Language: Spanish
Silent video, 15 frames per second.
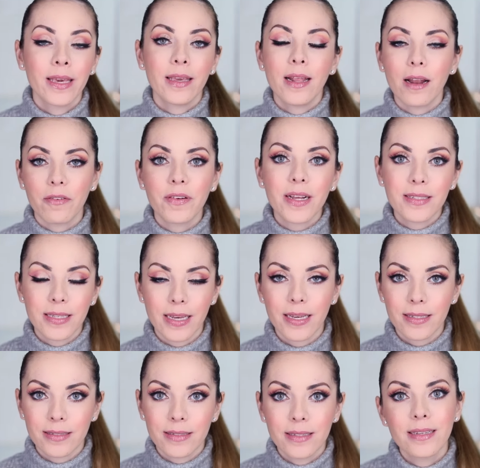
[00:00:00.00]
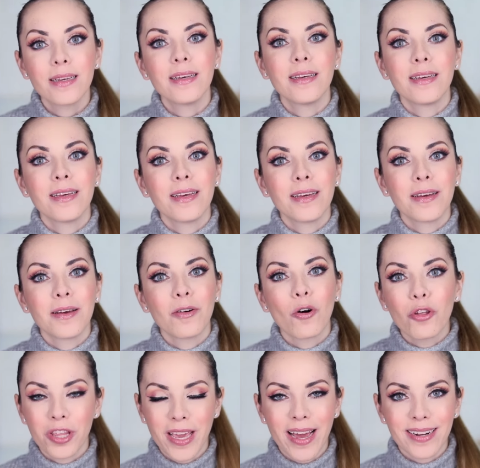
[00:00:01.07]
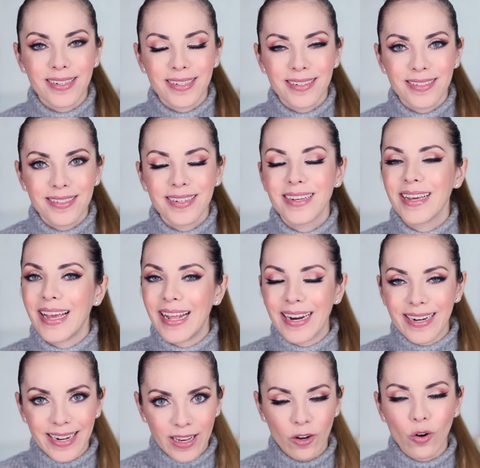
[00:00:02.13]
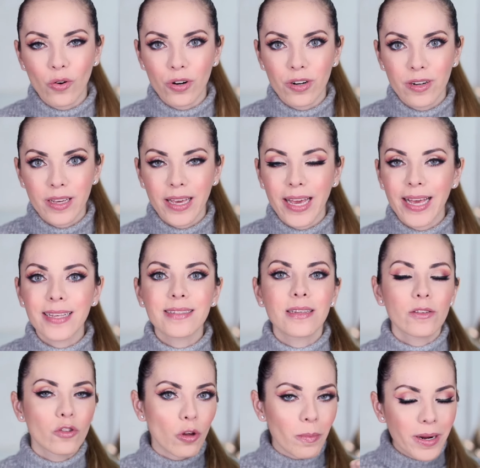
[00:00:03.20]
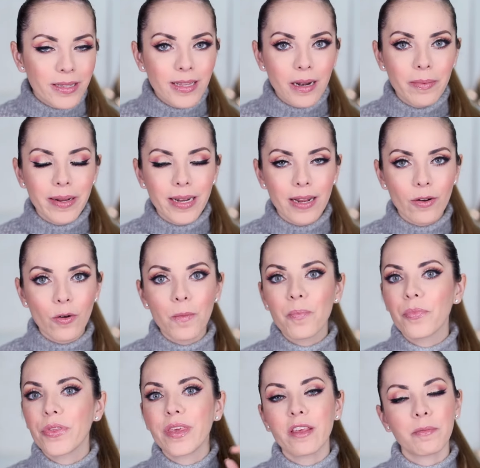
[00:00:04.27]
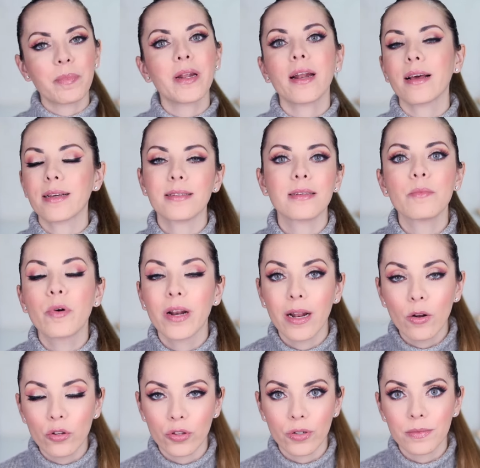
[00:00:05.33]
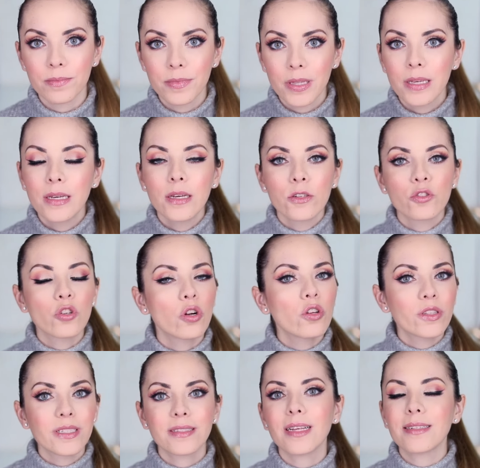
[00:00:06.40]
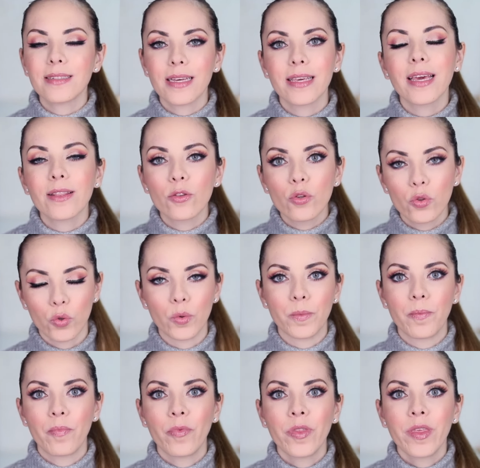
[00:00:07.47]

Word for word: Y la frase es, odiar, el rencor, es tomarte el veneno y esperar a que se muera el otro. Solo te estás dañando tú.